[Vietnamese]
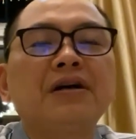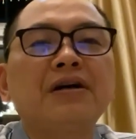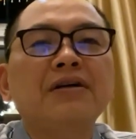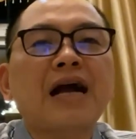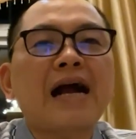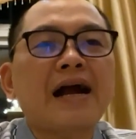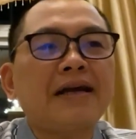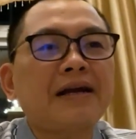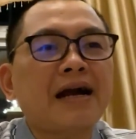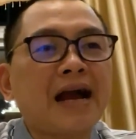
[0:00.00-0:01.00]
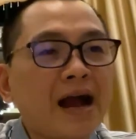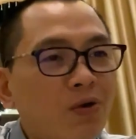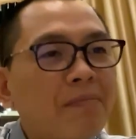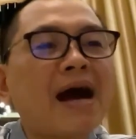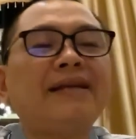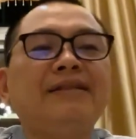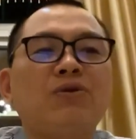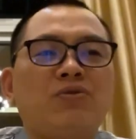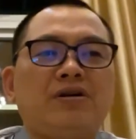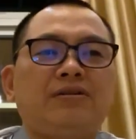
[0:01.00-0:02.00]
ờ, càng ngày càng ngạo mạn
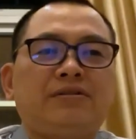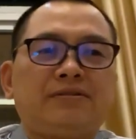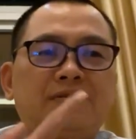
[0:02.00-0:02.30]
nhiều hơn